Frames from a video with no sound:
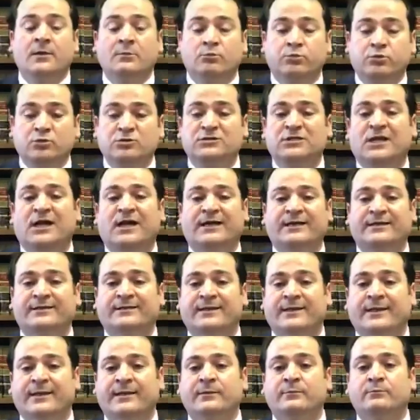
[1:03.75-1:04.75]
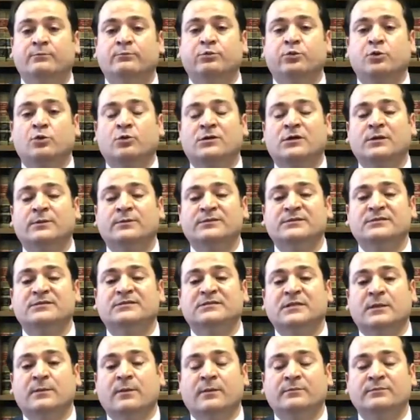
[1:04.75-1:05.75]
Bu sayede programınız
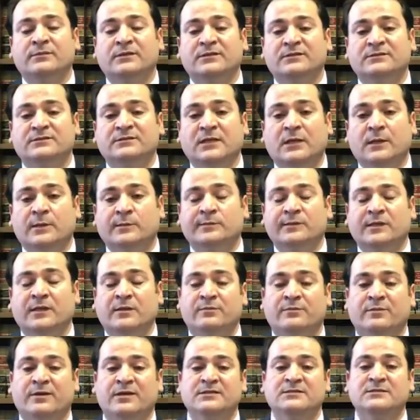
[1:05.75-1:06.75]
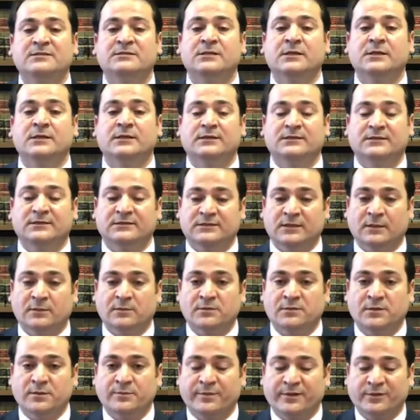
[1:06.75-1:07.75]
tamamlanır tamamlanmaz ya da
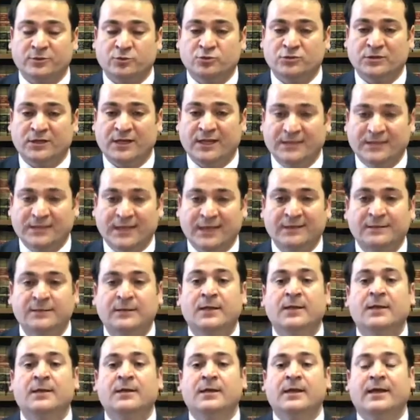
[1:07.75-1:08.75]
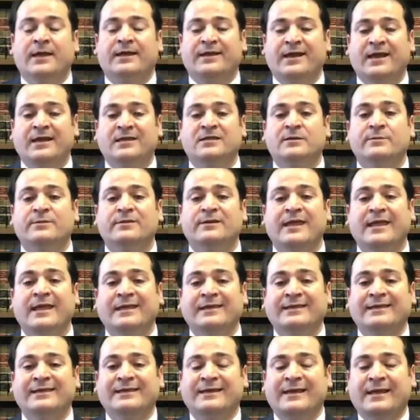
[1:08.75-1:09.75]
tamamlanmak üzereyken herhangi bir
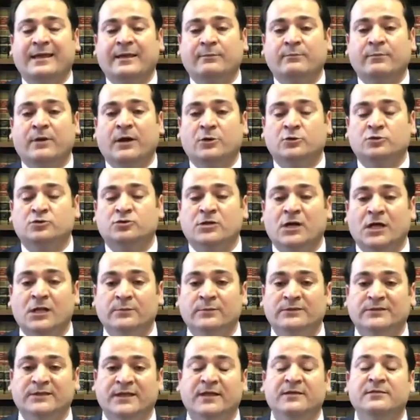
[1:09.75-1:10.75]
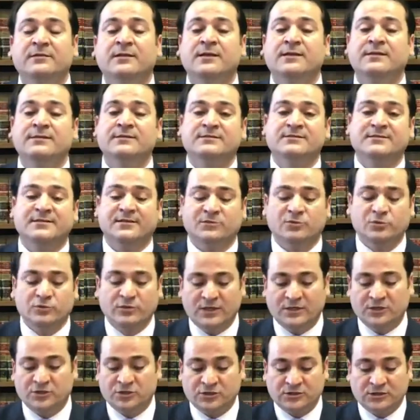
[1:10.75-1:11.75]
engele maruz kalmadan statü
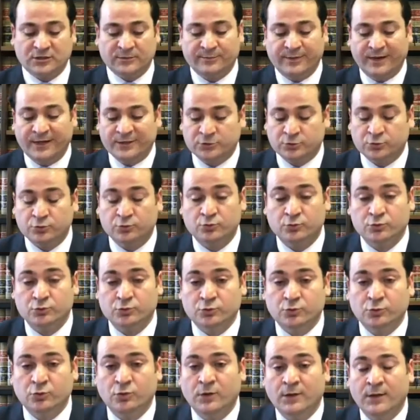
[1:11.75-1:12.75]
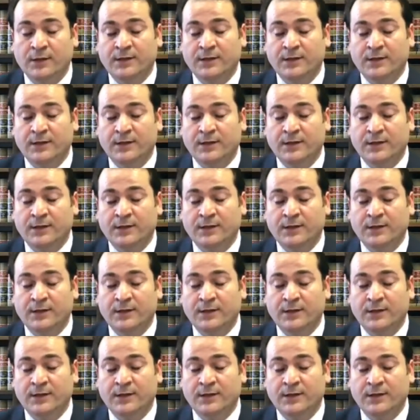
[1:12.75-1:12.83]
değişikliği başvurunuzu